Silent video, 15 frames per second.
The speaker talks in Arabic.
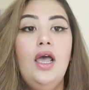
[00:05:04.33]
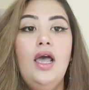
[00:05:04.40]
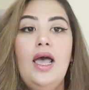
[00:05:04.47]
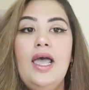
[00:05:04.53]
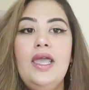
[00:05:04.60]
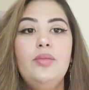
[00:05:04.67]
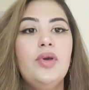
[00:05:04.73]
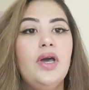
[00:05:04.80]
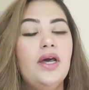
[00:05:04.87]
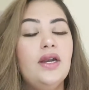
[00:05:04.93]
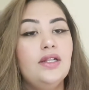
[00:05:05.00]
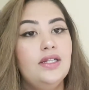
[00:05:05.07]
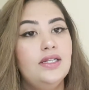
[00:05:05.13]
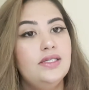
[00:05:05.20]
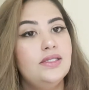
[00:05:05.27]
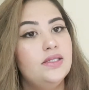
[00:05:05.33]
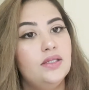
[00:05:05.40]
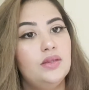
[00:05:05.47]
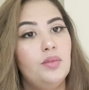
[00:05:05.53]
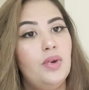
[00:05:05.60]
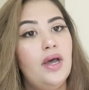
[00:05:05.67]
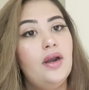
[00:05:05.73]
هاي بغرض
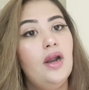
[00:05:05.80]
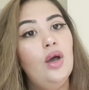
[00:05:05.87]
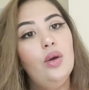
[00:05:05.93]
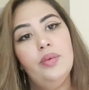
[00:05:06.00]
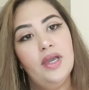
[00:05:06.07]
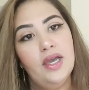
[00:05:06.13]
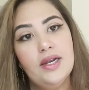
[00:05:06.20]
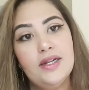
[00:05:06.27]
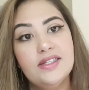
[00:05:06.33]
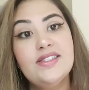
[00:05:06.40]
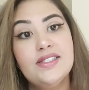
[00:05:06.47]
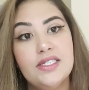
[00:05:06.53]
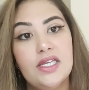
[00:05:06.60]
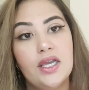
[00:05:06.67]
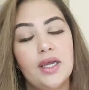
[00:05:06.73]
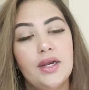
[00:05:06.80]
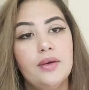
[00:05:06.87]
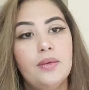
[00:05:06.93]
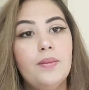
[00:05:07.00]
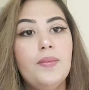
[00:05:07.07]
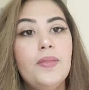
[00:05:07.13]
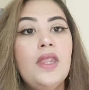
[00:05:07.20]
الاستثمار أو بغرض السكن
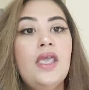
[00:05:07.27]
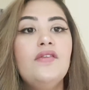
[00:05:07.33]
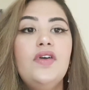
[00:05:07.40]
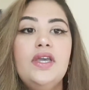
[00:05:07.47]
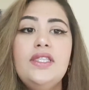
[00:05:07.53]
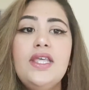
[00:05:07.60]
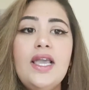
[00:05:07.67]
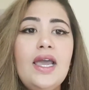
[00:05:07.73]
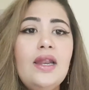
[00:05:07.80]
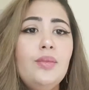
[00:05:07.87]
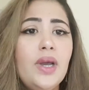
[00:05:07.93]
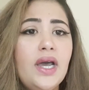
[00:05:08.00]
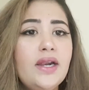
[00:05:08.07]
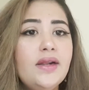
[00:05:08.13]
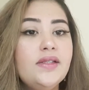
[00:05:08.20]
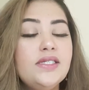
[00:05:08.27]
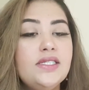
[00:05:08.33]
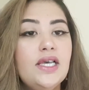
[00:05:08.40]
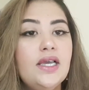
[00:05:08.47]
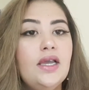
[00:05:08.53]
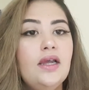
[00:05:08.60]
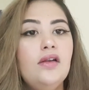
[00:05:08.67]
فاذا كان بغرض
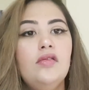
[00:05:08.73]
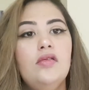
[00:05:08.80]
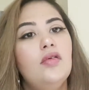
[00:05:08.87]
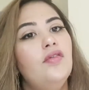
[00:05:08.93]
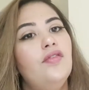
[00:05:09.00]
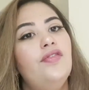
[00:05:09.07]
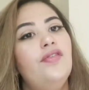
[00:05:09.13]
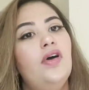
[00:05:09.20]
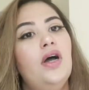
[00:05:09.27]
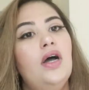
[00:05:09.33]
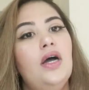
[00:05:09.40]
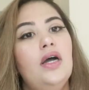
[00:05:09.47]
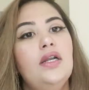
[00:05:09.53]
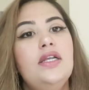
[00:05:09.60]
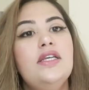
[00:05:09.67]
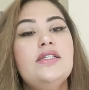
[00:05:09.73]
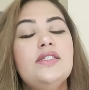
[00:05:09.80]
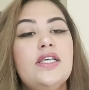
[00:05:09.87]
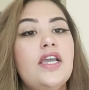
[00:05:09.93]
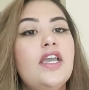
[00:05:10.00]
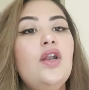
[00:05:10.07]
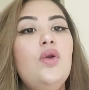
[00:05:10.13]
السكن
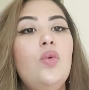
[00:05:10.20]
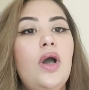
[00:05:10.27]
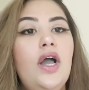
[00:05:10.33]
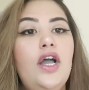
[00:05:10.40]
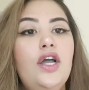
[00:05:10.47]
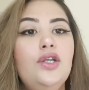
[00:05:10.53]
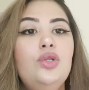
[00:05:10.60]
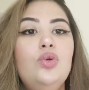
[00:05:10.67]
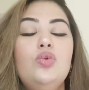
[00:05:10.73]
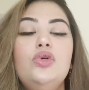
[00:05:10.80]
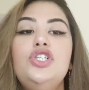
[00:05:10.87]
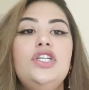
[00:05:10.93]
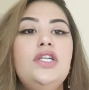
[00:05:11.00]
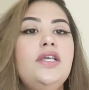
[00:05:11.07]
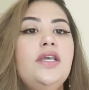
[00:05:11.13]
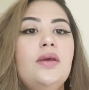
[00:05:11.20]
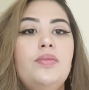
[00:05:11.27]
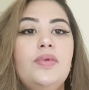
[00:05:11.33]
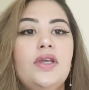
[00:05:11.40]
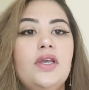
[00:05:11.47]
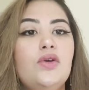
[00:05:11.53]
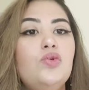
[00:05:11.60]
فالانسان كل واحد وش اللي
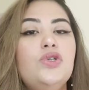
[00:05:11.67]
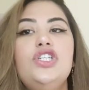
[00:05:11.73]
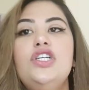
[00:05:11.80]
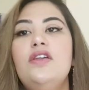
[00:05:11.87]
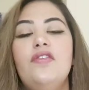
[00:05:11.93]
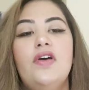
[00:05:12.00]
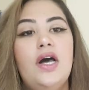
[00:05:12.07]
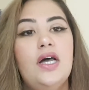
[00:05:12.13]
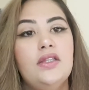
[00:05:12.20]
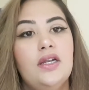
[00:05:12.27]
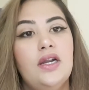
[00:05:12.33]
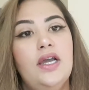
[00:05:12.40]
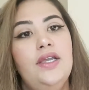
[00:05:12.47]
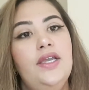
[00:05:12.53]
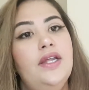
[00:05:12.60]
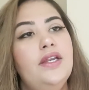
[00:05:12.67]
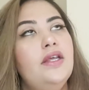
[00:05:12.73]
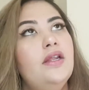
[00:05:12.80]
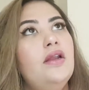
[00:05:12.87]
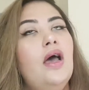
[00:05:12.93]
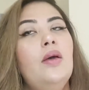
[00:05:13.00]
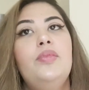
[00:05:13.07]
يبي وش اللي في خاطره
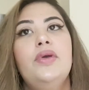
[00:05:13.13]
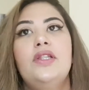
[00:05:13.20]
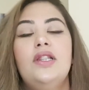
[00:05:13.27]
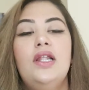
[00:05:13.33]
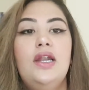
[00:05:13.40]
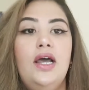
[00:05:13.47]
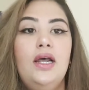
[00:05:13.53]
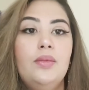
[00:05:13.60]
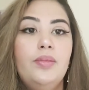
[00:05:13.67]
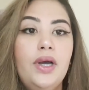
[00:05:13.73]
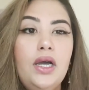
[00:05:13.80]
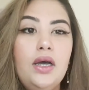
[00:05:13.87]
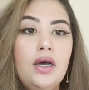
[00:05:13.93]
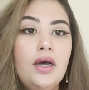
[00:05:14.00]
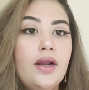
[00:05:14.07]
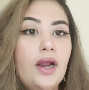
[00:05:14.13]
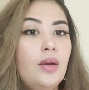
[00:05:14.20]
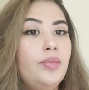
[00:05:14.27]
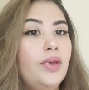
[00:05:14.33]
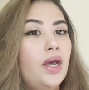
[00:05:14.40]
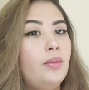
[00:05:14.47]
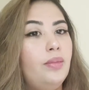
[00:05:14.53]
يعني ابي يطلع على البحر
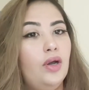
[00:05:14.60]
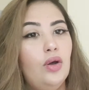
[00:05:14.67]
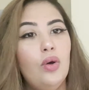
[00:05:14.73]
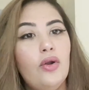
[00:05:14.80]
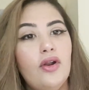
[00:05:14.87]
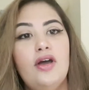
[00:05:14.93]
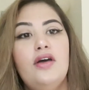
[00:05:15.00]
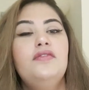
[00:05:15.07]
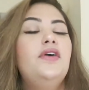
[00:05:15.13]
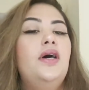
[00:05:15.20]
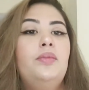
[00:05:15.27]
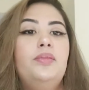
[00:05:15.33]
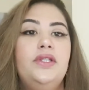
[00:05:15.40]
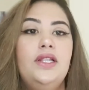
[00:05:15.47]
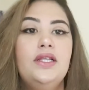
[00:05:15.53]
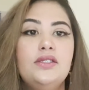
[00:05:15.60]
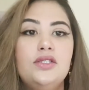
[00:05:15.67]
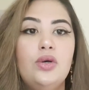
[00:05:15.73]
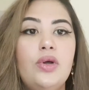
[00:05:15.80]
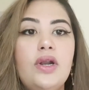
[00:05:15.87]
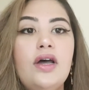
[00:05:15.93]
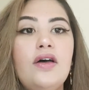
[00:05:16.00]
ابي اربع غرف ابي ثلاث
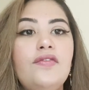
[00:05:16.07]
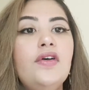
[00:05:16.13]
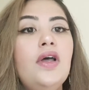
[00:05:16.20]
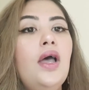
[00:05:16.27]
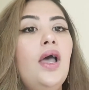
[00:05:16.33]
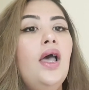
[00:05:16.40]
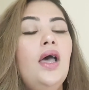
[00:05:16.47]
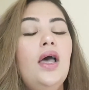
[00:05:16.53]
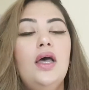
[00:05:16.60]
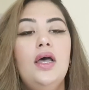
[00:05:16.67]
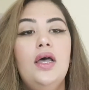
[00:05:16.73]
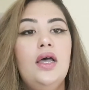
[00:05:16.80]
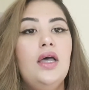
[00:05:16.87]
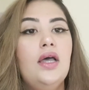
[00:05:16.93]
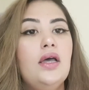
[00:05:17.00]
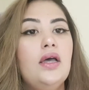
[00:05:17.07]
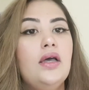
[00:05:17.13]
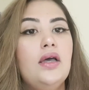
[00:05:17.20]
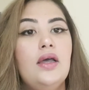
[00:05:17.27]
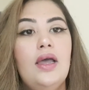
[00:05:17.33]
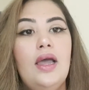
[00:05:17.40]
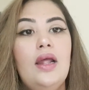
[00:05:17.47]
غرف
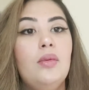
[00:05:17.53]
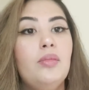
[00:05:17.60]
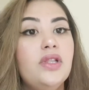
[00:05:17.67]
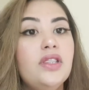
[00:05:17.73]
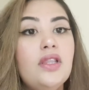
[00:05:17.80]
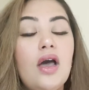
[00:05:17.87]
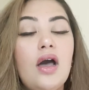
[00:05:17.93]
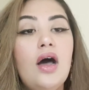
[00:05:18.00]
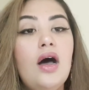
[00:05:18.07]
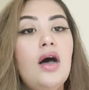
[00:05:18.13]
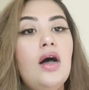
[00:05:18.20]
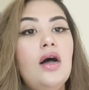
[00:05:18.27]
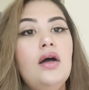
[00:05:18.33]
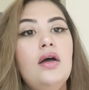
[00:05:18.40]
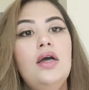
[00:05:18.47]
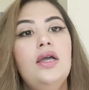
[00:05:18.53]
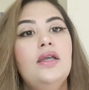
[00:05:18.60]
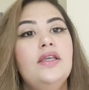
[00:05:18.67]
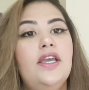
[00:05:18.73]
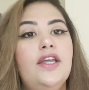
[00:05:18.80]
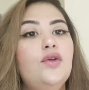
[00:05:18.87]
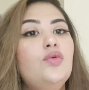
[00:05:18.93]
آه المنطقه
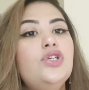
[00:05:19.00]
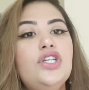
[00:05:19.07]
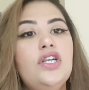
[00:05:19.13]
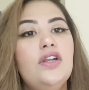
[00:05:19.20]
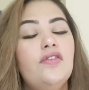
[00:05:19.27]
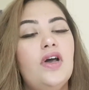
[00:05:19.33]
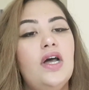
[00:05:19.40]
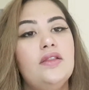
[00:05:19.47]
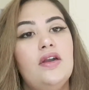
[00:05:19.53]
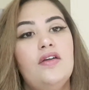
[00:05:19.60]
يعني وش اللي في خاطره